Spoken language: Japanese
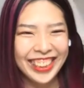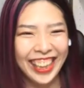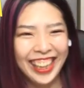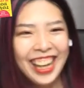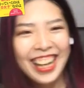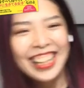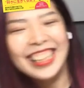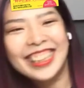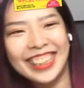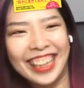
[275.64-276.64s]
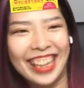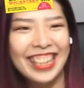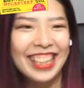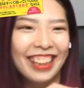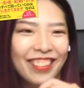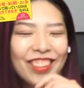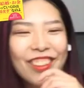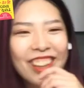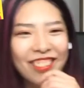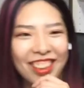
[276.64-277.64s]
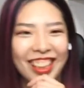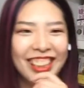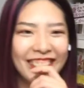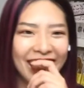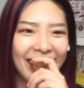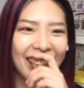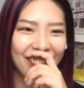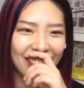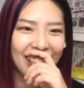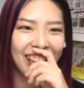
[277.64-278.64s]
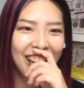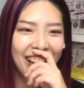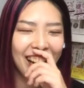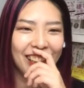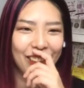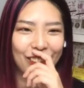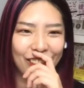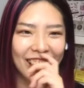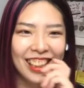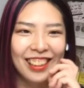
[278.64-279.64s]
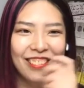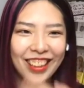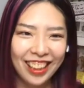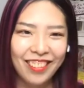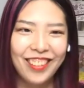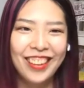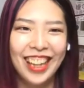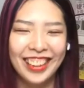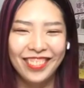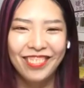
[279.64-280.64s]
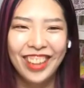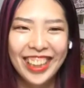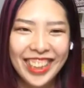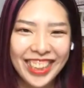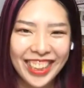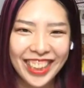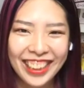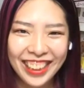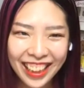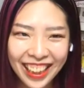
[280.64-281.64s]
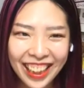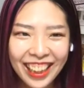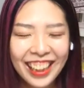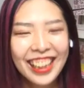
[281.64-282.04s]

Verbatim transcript: 一切、一切ランニングもヨガもしてないのに、あのトレーニングウェアを毎日着てて、